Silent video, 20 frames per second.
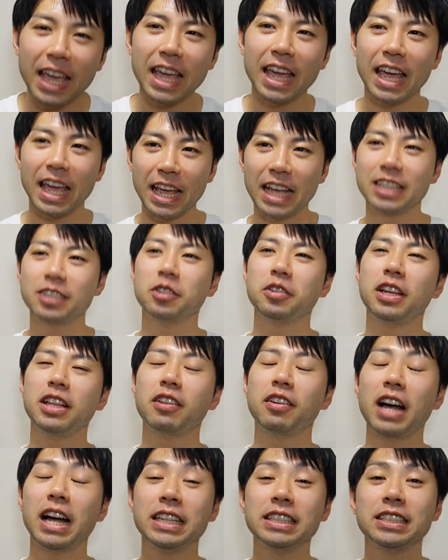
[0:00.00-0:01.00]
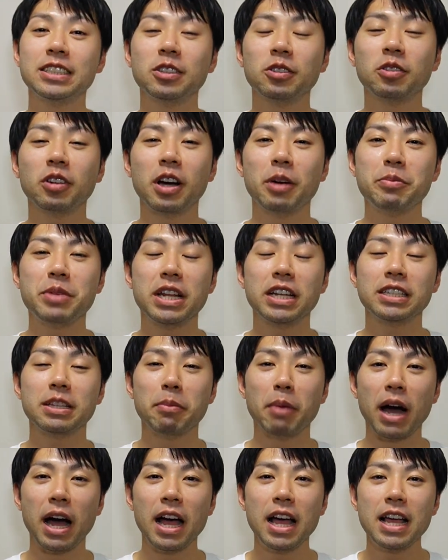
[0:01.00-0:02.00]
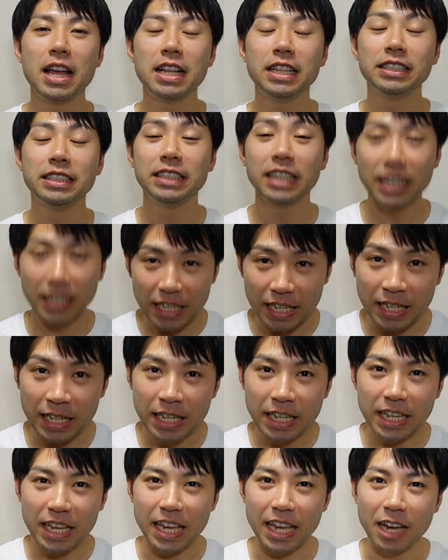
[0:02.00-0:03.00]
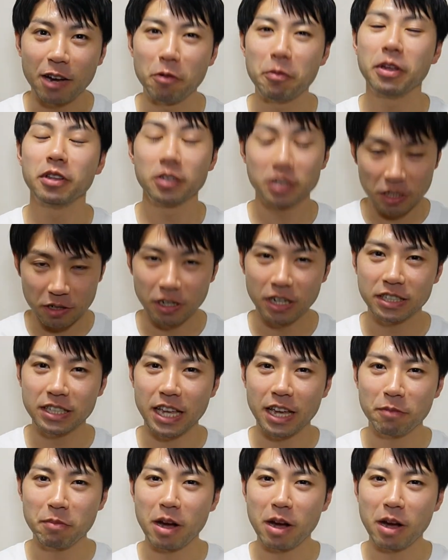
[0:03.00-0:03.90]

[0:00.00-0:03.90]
えー、その辺の感想とか皆様、ぜひ、えー、コメントしてください。